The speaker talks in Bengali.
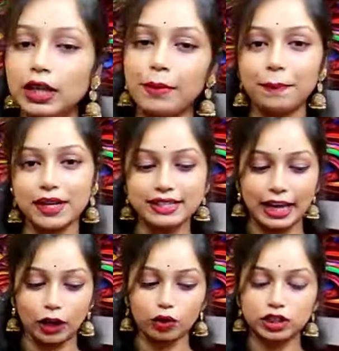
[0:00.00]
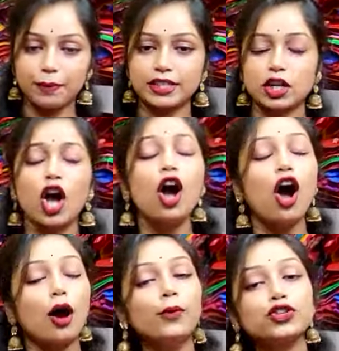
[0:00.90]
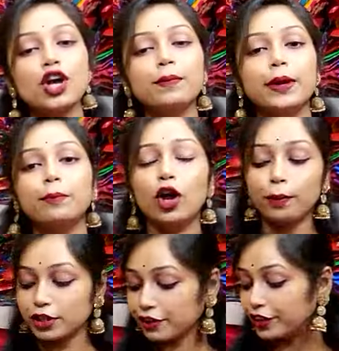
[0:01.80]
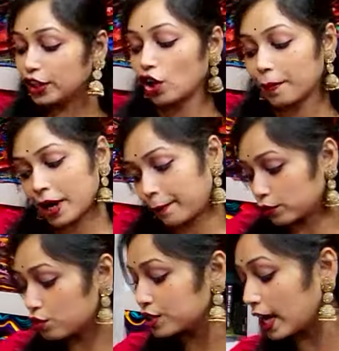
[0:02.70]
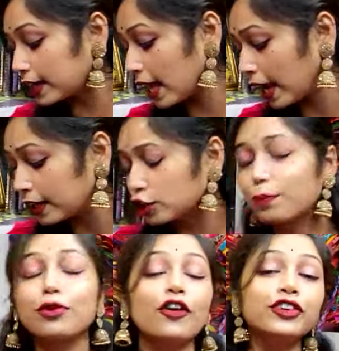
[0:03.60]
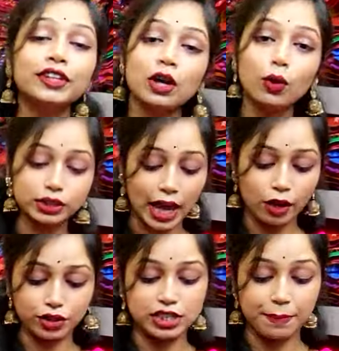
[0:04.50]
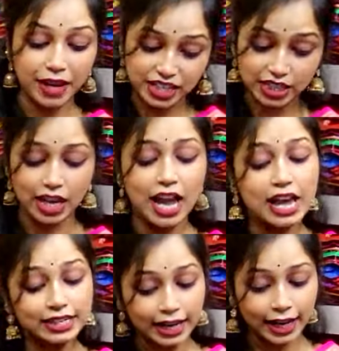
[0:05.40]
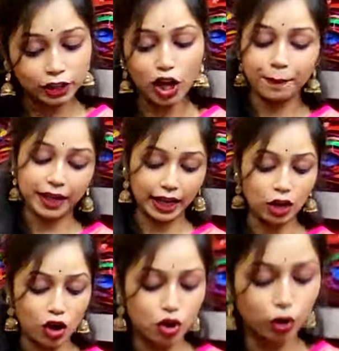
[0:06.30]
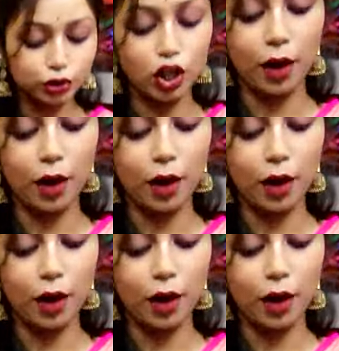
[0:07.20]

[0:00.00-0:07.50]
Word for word: দামে আপনারা সেল করতে পারছেন অবশ্যই বলবো যে ভিডিও আপনারা প্রচুর জায়গা দেখেন কিন্তু প্রফিটটা কোথায় হচ্ছে বেশি সেটা কিন্তু আপনাকে লক্ষ্য করতে